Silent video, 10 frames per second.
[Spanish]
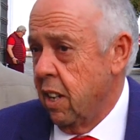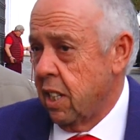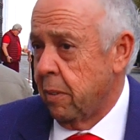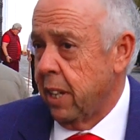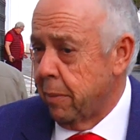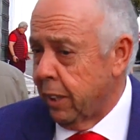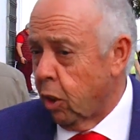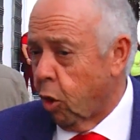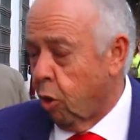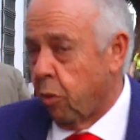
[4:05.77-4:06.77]
Se va llamando
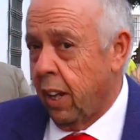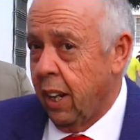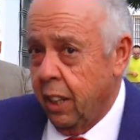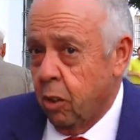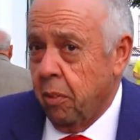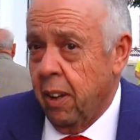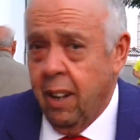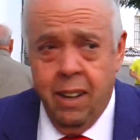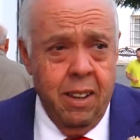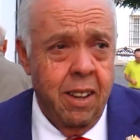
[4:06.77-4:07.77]
a los concejales y
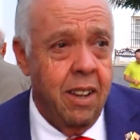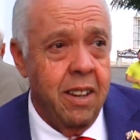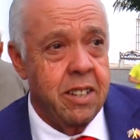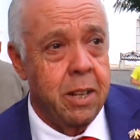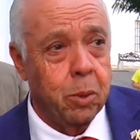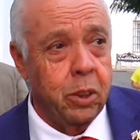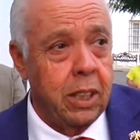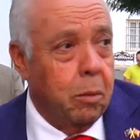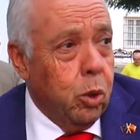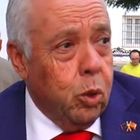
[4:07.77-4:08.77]
concejalas, se
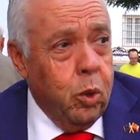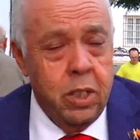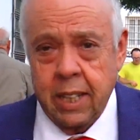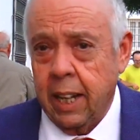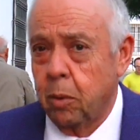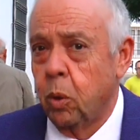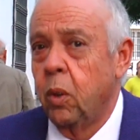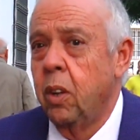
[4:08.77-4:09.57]
deposita el voto y se acabó.